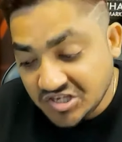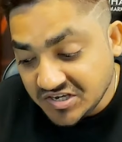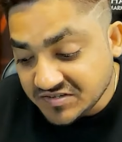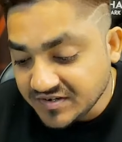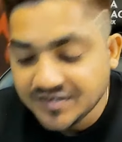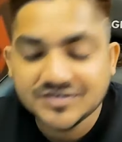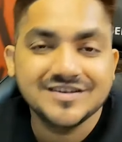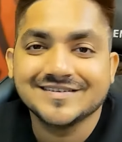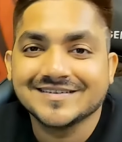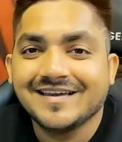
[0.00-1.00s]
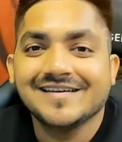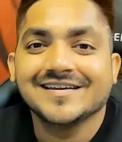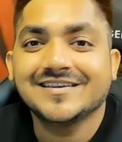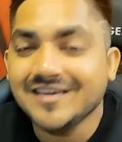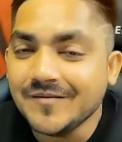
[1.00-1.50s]
तीसरी चीज
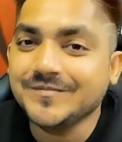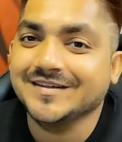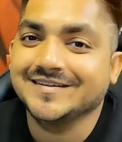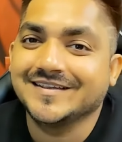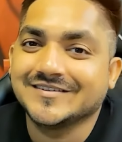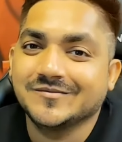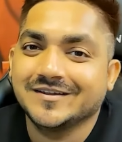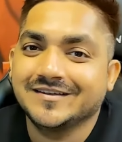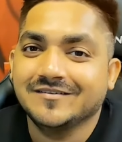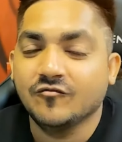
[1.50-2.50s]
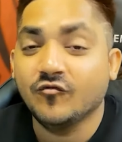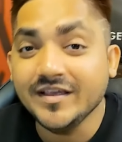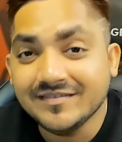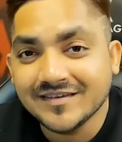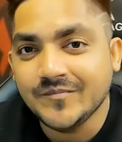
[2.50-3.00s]
कैप्टन किसे बनाए
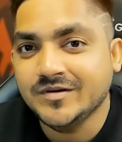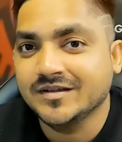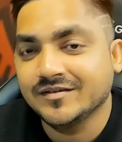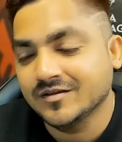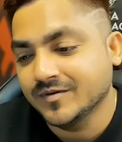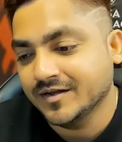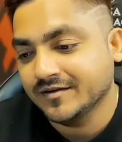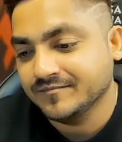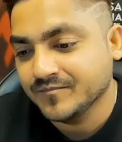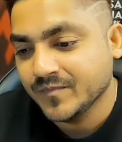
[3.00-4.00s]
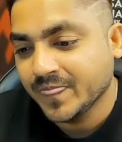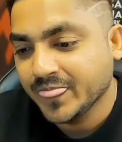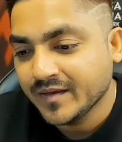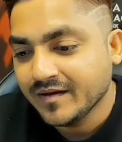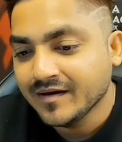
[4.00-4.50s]
वाइस कैप्टन किसे
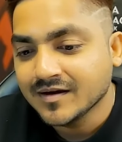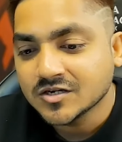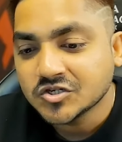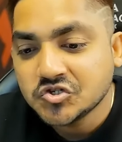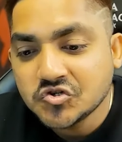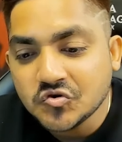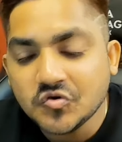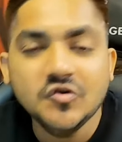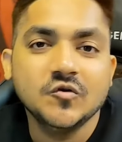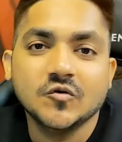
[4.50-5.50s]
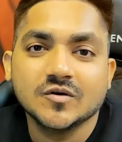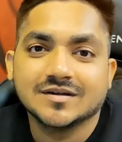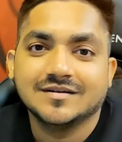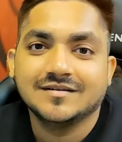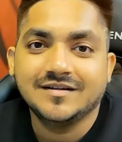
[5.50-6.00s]
बनाए जो लोग